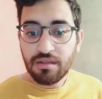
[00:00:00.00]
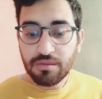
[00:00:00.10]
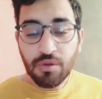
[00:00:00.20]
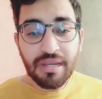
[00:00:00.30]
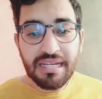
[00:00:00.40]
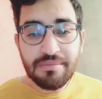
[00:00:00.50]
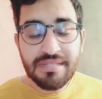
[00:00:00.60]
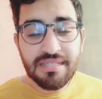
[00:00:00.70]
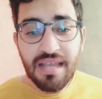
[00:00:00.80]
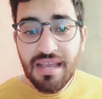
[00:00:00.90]
دونك كاينين
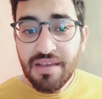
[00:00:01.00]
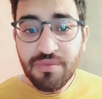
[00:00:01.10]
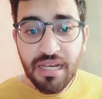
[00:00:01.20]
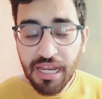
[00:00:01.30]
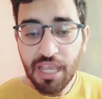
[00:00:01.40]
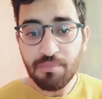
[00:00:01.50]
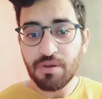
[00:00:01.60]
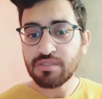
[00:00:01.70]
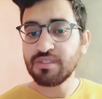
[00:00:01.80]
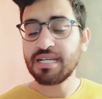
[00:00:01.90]
بزاف ديال لي
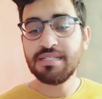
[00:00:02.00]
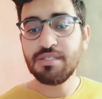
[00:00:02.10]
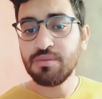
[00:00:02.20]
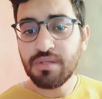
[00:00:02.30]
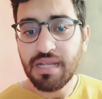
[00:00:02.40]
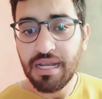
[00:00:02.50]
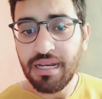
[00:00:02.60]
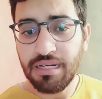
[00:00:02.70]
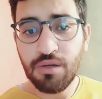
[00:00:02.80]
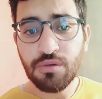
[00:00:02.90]
ريبونس فاش غادي يسولني
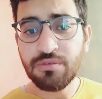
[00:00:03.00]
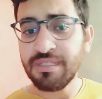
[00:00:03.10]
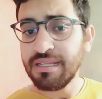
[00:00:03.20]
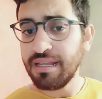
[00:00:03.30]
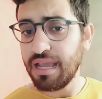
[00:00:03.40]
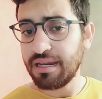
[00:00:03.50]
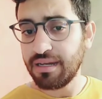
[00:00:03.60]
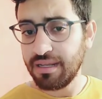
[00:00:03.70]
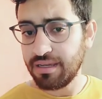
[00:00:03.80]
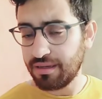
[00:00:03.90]
انا على لو فيد اللي
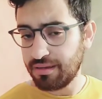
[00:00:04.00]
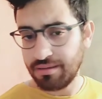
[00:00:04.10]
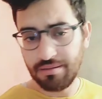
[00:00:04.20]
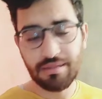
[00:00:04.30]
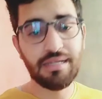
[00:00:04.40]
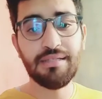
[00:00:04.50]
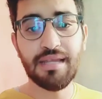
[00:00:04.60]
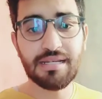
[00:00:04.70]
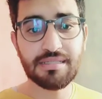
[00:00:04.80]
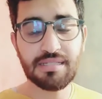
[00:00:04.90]
انايا اللي
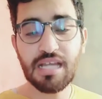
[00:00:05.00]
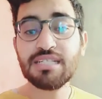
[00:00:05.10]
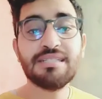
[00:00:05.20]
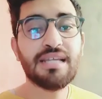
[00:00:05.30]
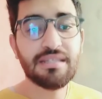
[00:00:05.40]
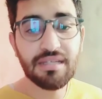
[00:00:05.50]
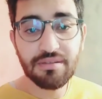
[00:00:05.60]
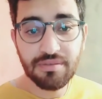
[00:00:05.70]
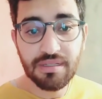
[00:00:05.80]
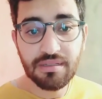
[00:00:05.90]
داز اش كنت كندير
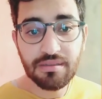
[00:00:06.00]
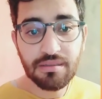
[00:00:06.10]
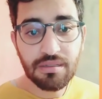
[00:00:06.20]
فيه